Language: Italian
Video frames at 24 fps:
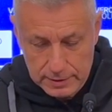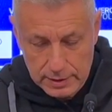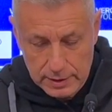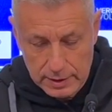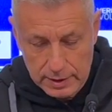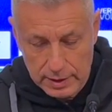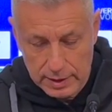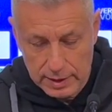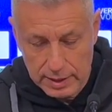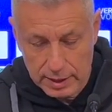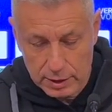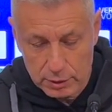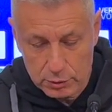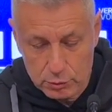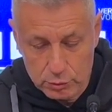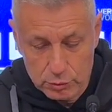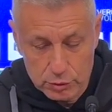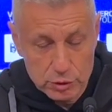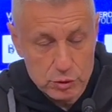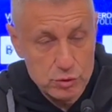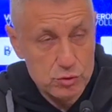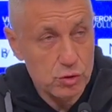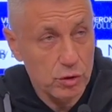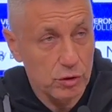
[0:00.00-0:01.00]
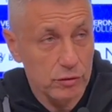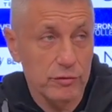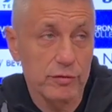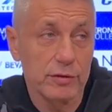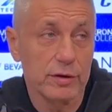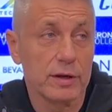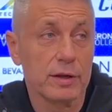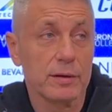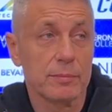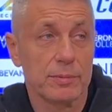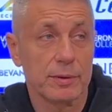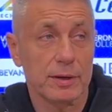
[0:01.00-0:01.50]
e alcuni
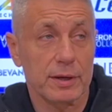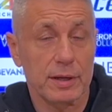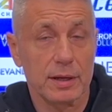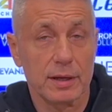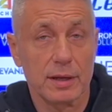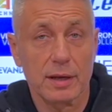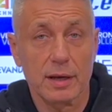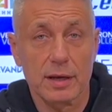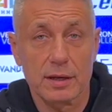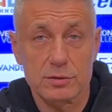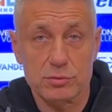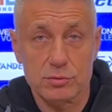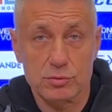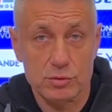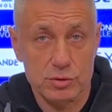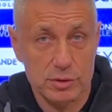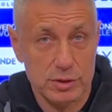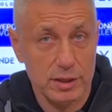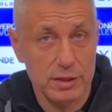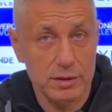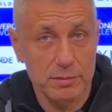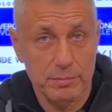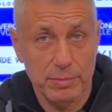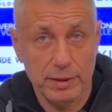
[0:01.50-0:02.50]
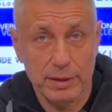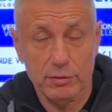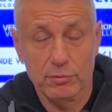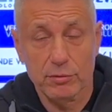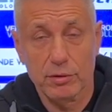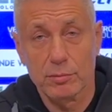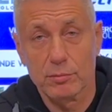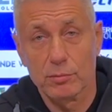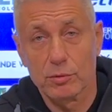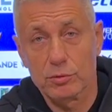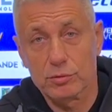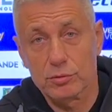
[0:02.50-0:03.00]
giovani, perché la società di Padova
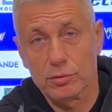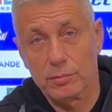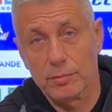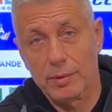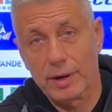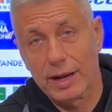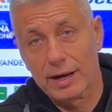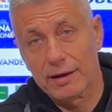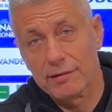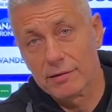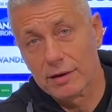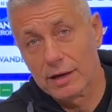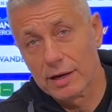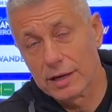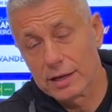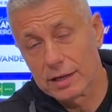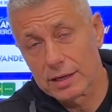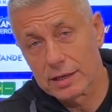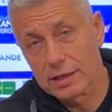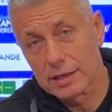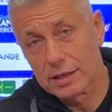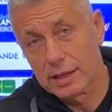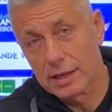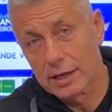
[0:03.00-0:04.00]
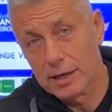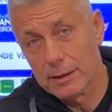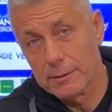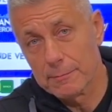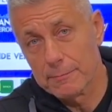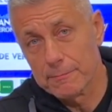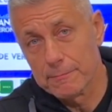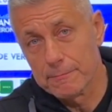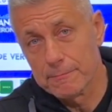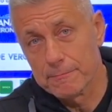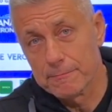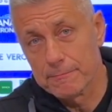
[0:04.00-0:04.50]
è molto brava anche da
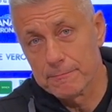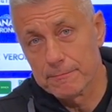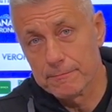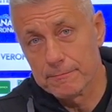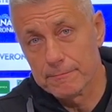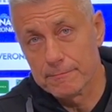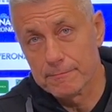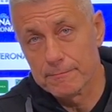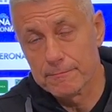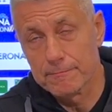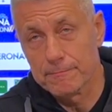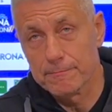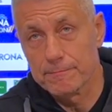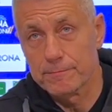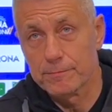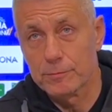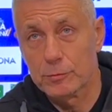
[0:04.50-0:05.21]
mh,